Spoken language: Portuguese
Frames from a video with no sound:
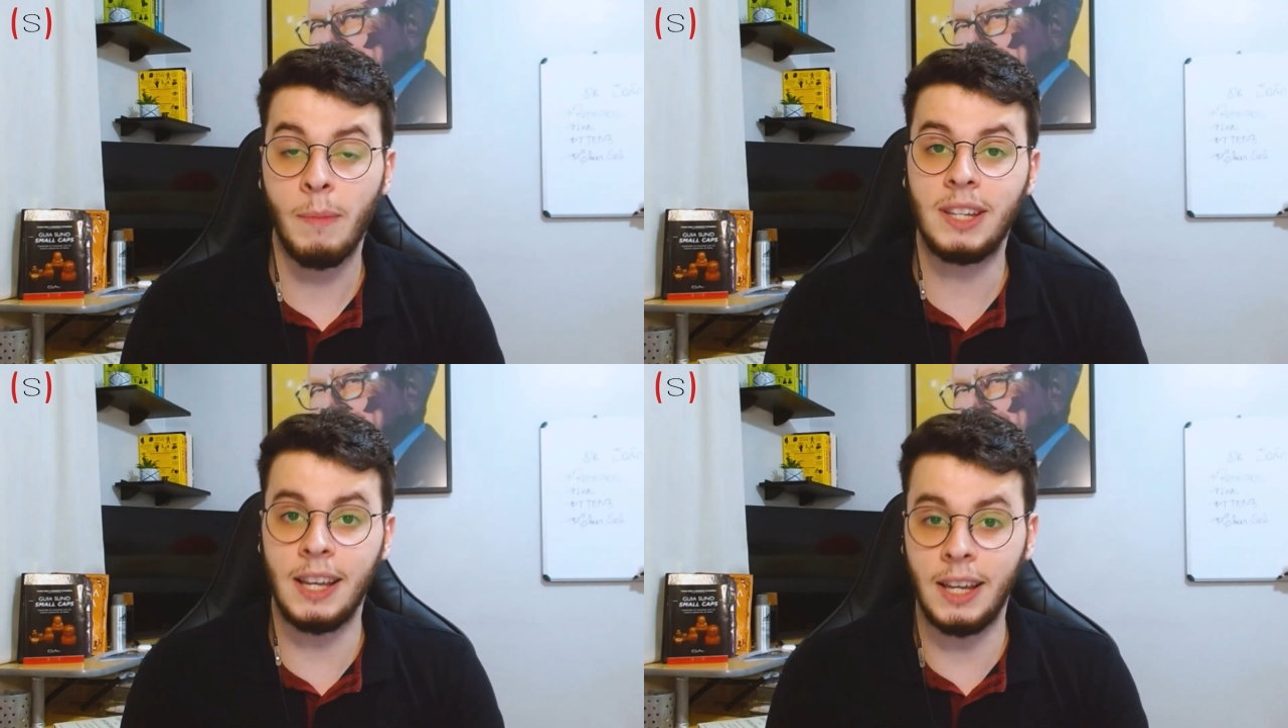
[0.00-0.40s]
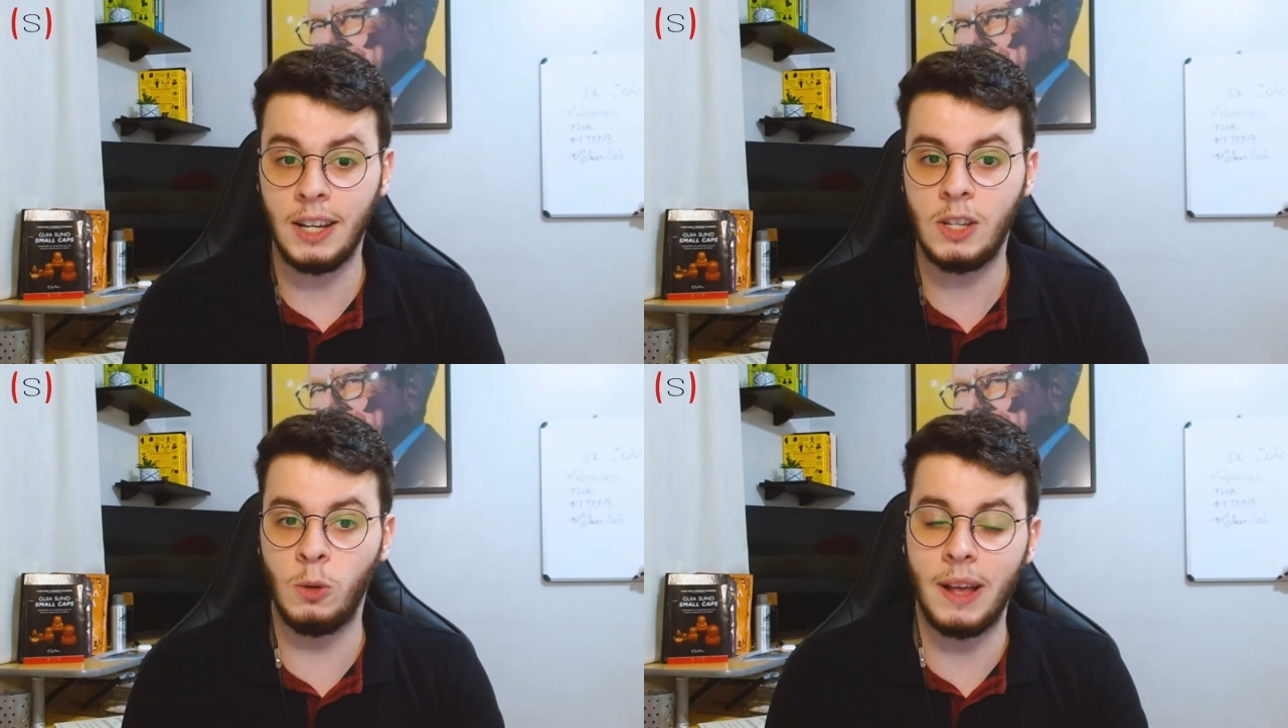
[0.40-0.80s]
mas tem
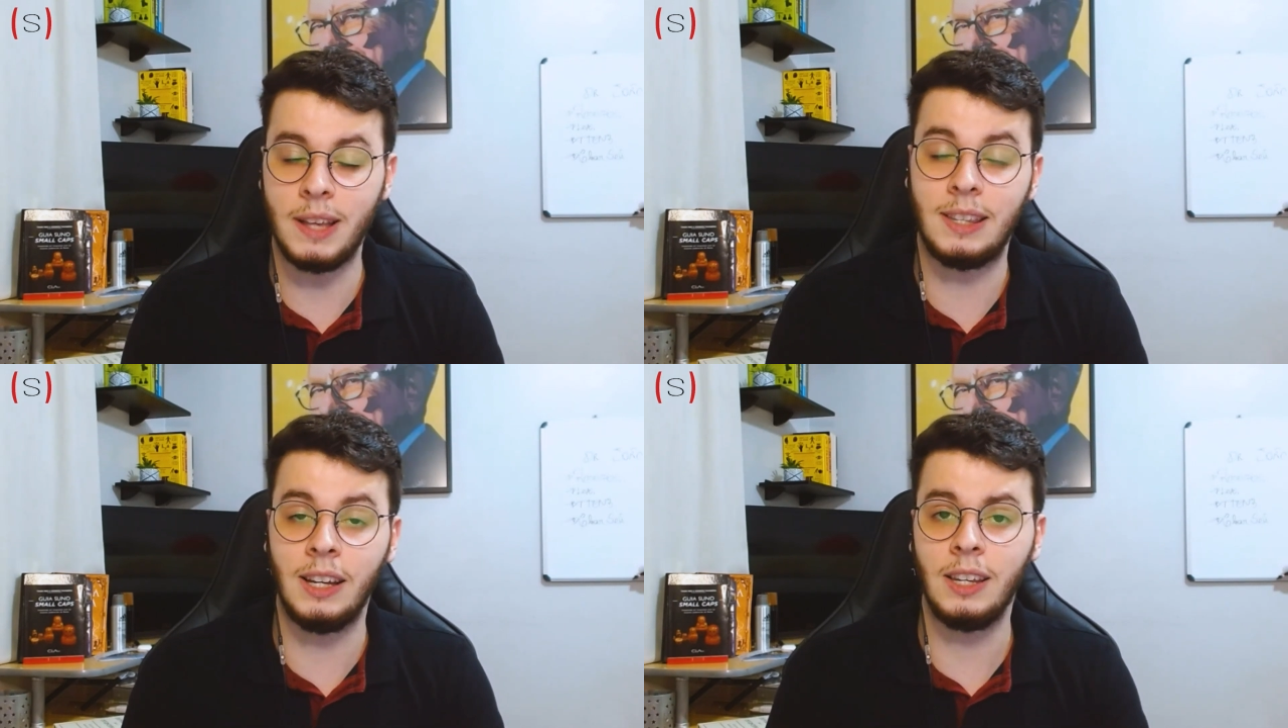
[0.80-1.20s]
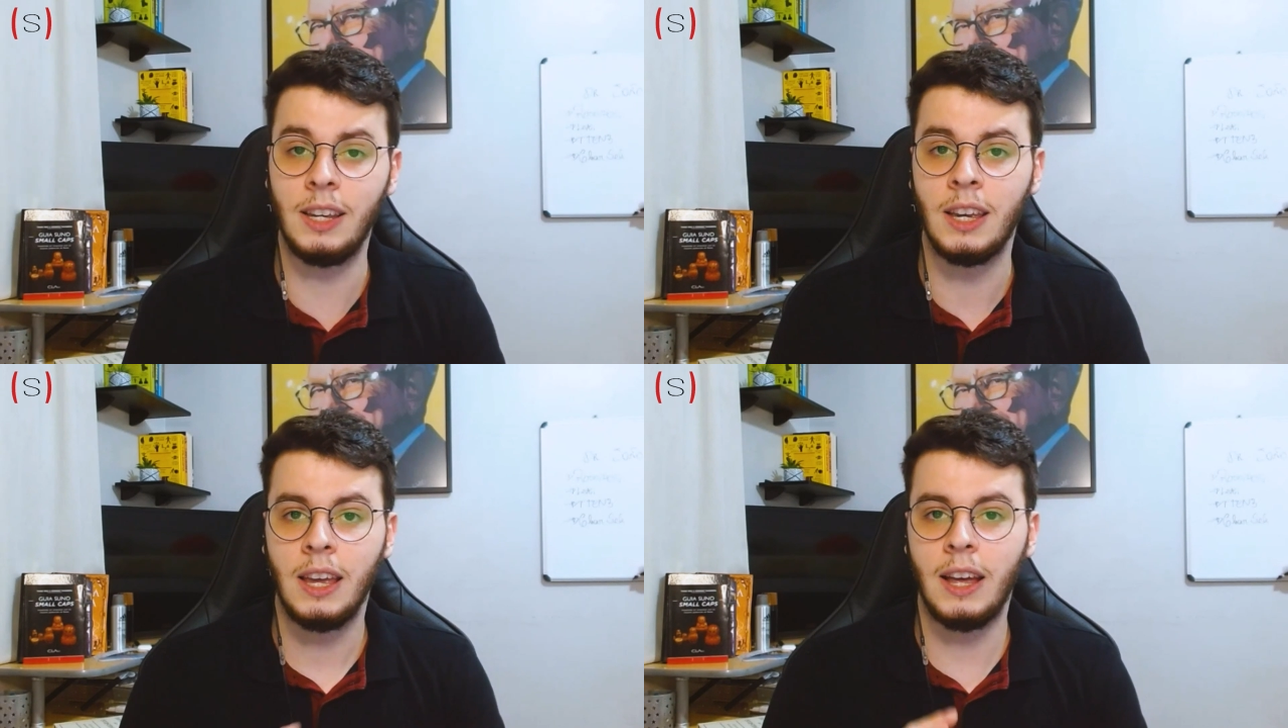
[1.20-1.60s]
crescido
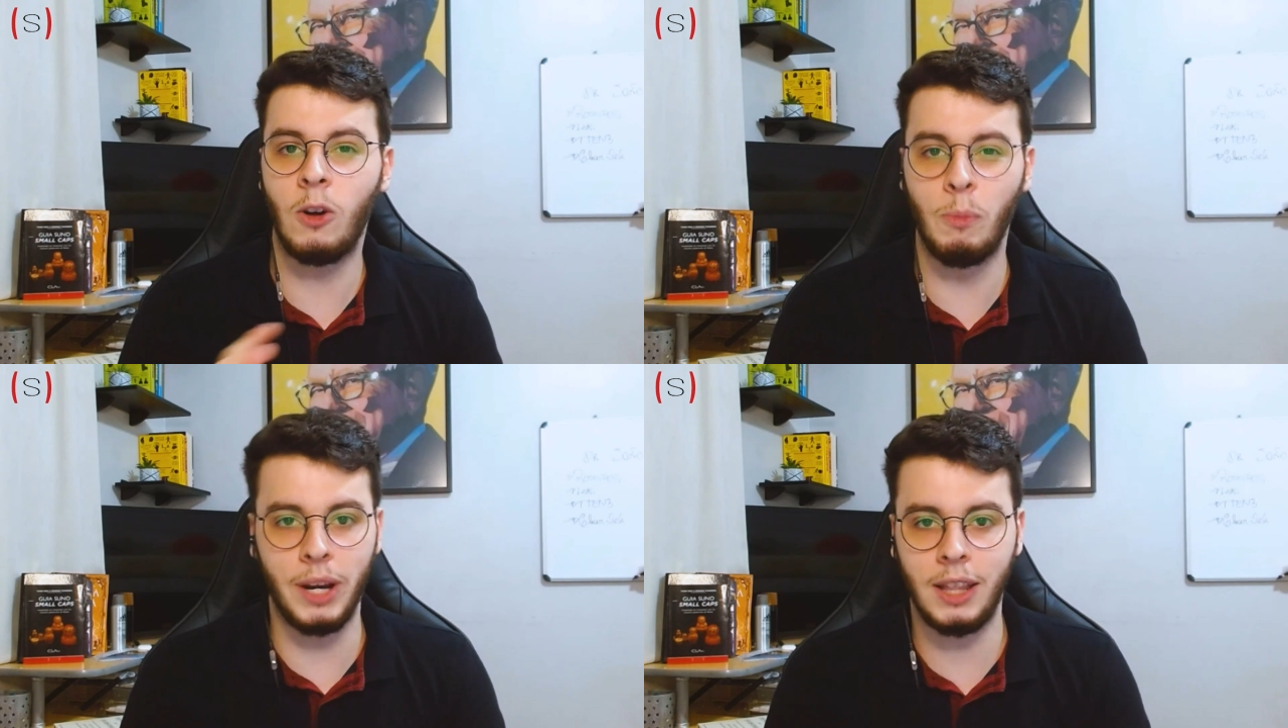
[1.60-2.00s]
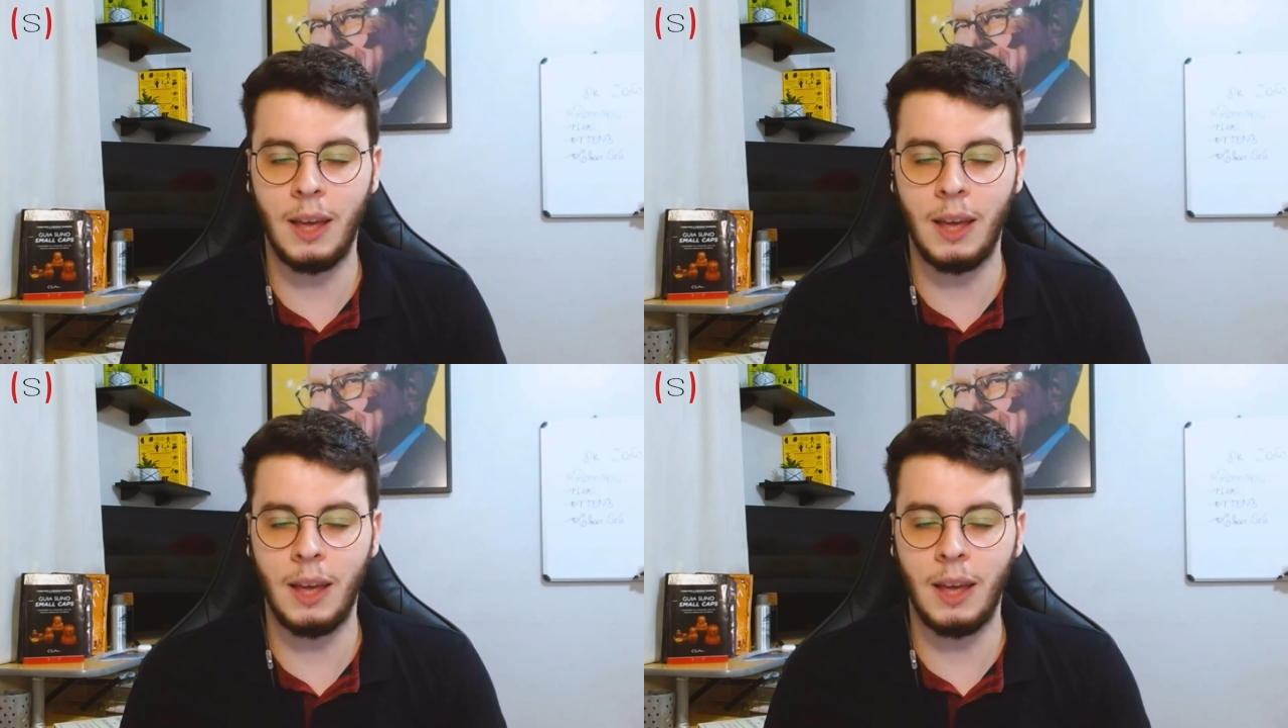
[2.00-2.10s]
bastante e a companhia